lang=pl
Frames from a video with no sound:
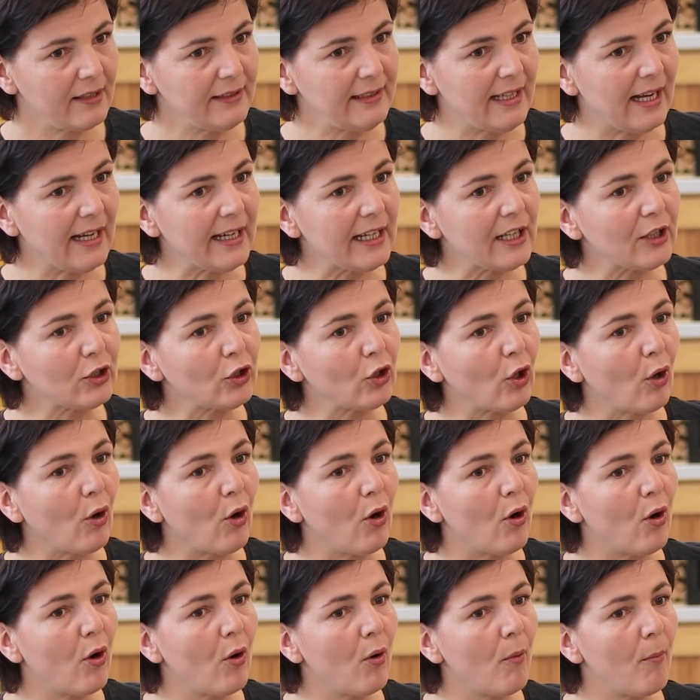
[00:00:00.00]
Daje
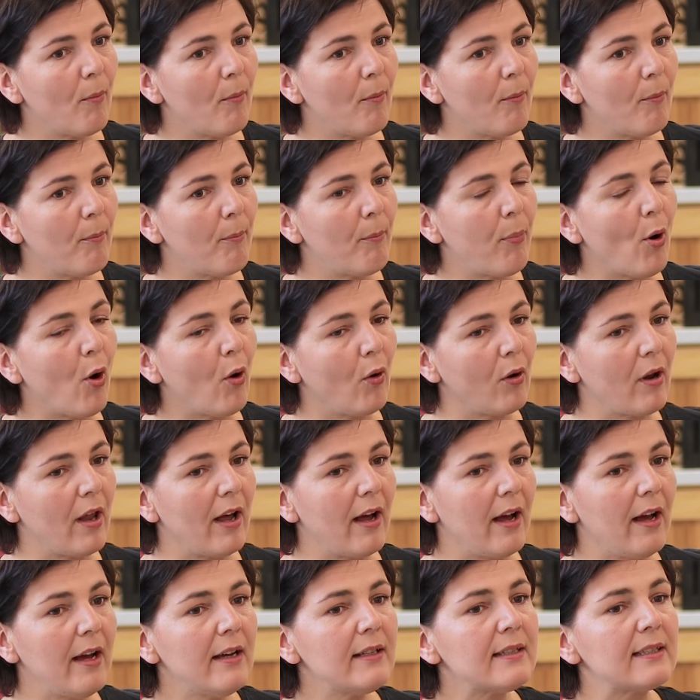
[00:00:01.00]
to
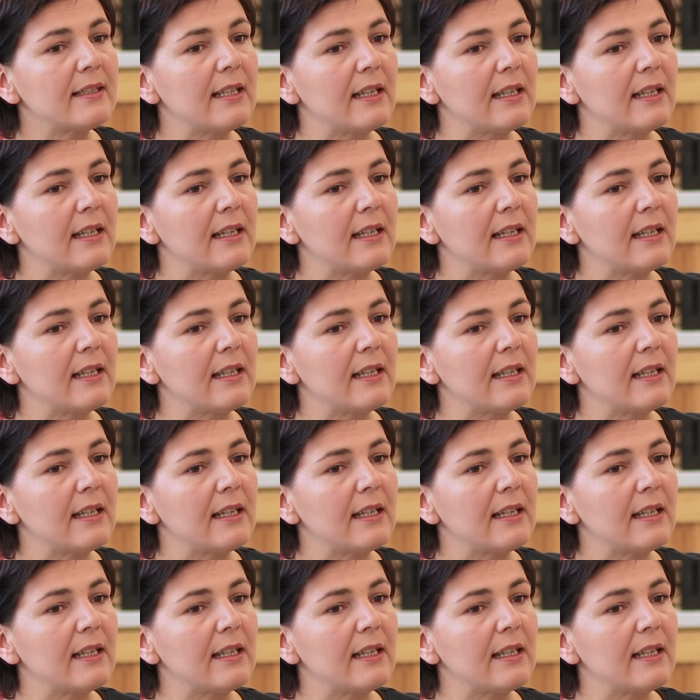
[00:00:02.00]
pole,